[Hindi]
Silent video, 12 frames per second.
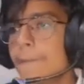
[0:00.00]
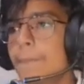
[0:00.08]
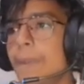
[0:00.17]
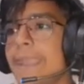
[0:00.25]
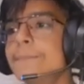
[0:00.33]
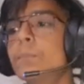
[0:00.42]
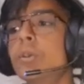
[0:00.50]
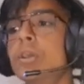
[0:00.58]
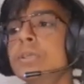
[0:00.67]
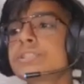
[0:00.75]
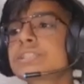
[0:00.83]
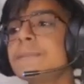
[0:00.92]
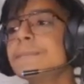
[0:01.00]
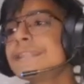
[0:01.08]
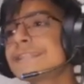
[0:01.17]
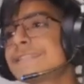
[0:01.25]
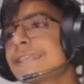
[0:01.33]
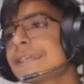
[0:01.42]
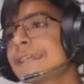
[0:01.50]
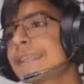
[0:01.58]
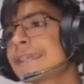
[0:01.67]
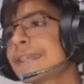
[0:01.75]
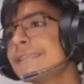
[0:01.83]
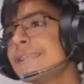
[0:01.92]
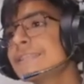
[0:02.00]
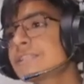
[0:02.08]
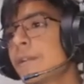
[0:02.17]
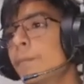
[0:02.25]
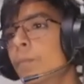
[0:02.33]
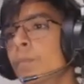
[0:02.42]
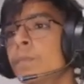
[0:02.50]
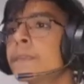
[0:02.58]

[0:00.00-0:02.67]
भाई मोड्स की मदद से कर रखा है ये सब